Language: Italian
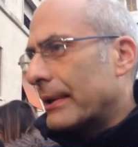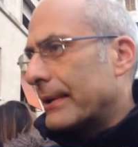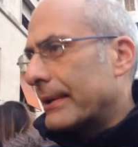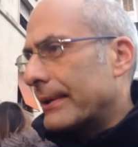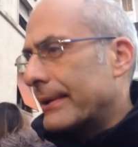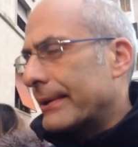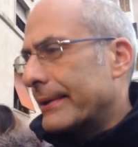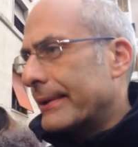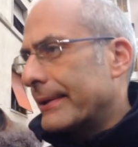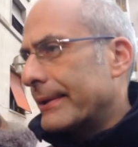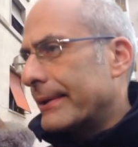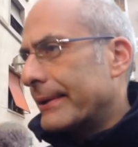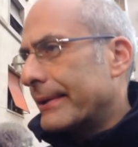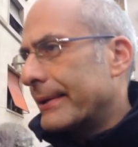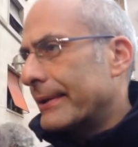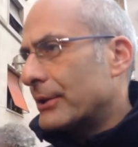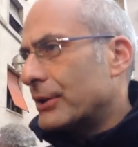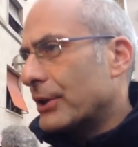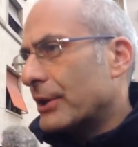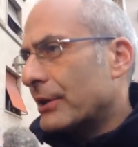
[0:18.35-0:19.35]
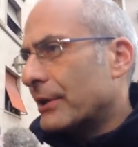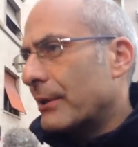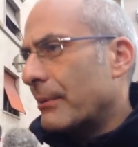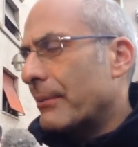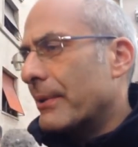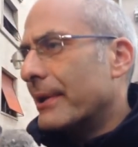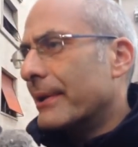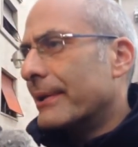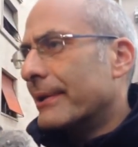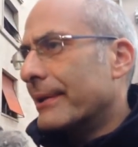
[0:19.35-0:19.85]
e
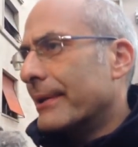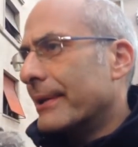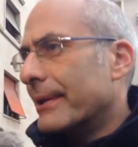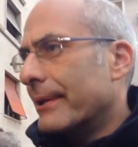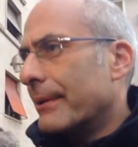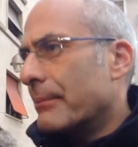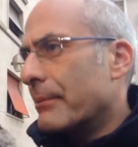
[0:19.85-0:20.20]
certamente